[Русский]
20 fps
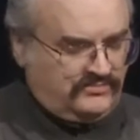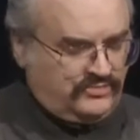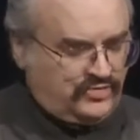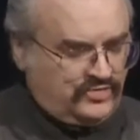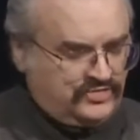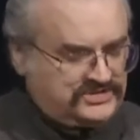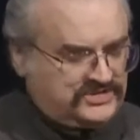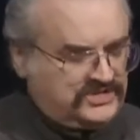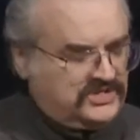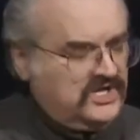
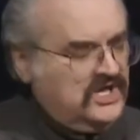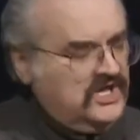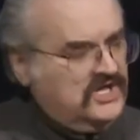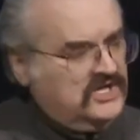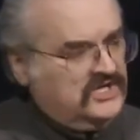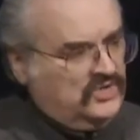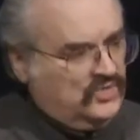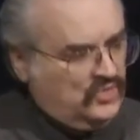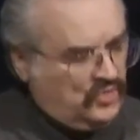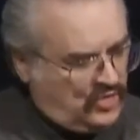вопросы
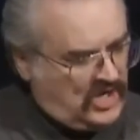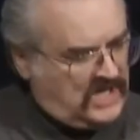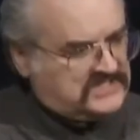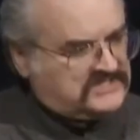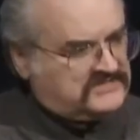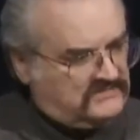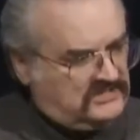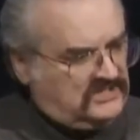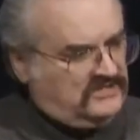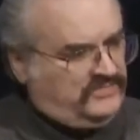и
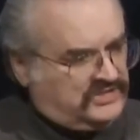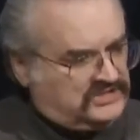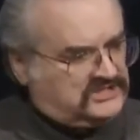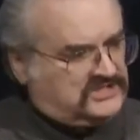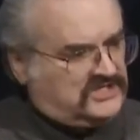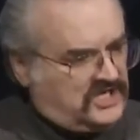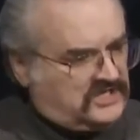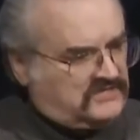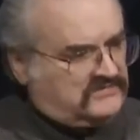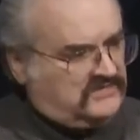указывала бы
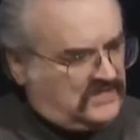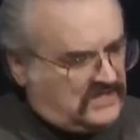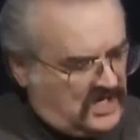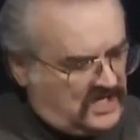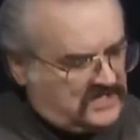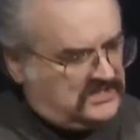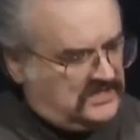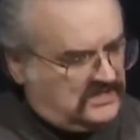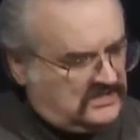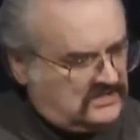церкви,
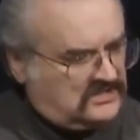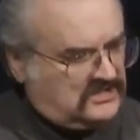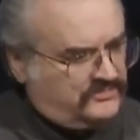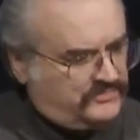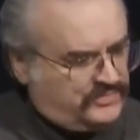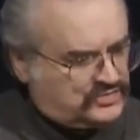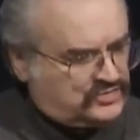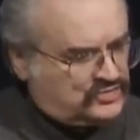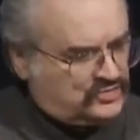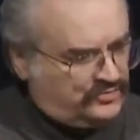как ей надо
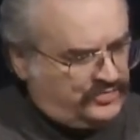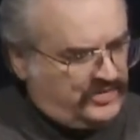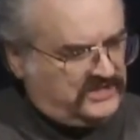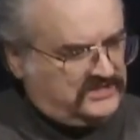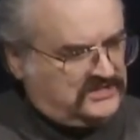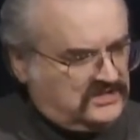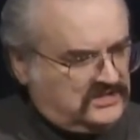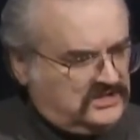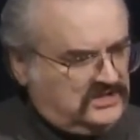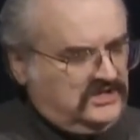
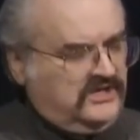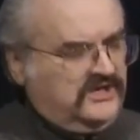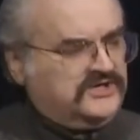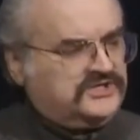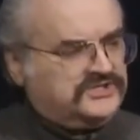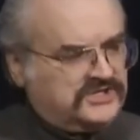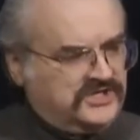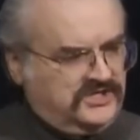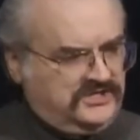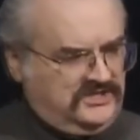поступать, какие
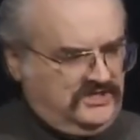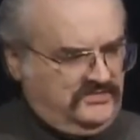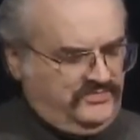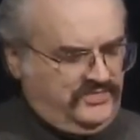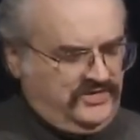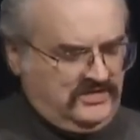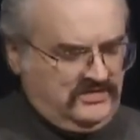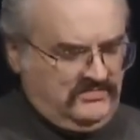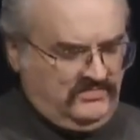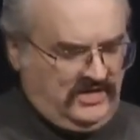решения
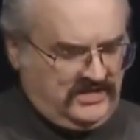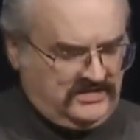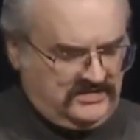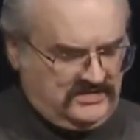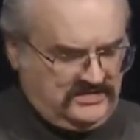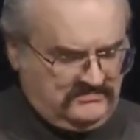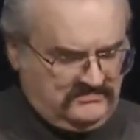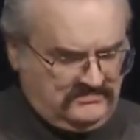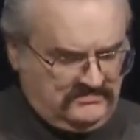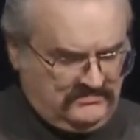
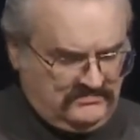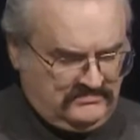принимать.